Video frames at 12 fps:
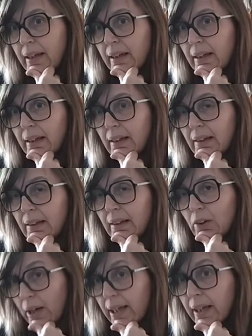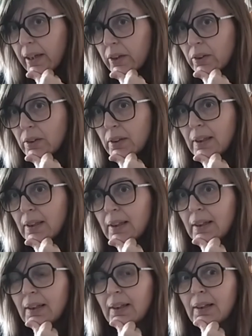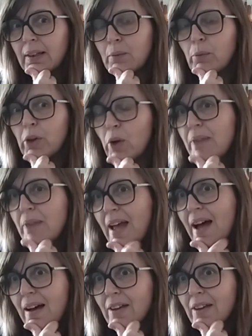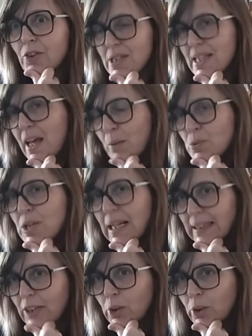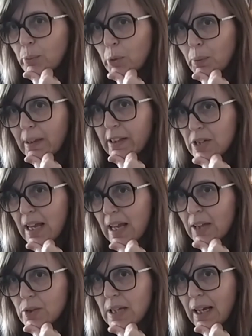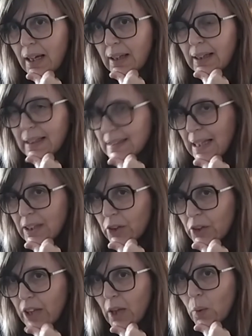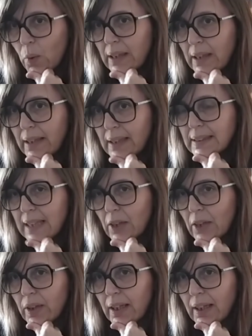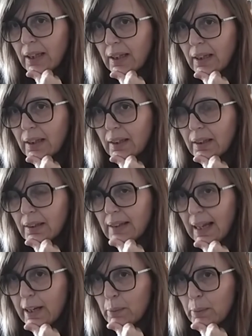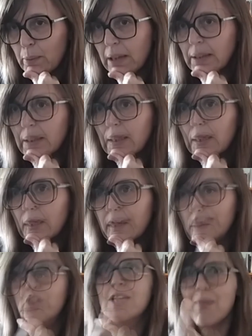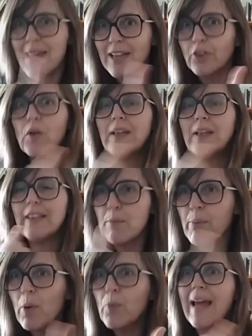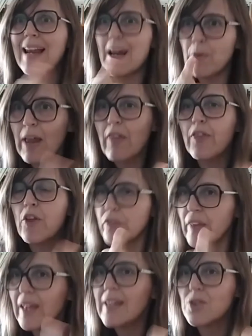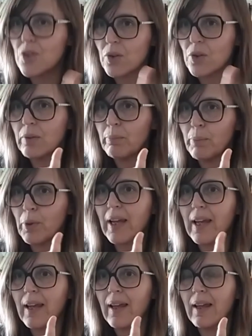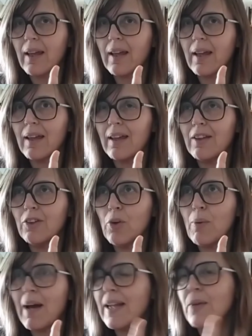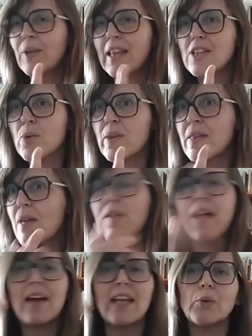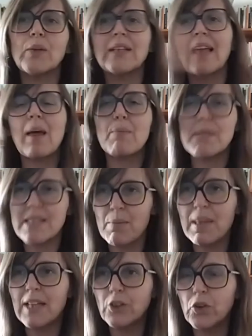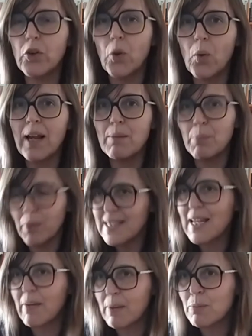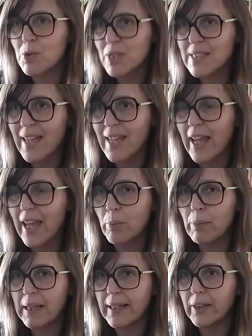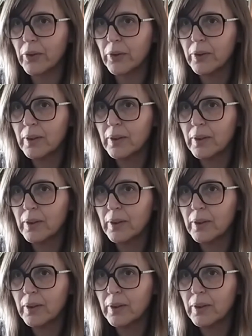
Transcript: el, colegio, bueno, había, nos estábamos saltando por varios lados la legislación del estado de, de alarma entonces había todo el tiempo una elaboración de eso, porque no vale una desobediencia gratuita de a mí es que me da todo igual, porque sabemos que sí que hay un peligro.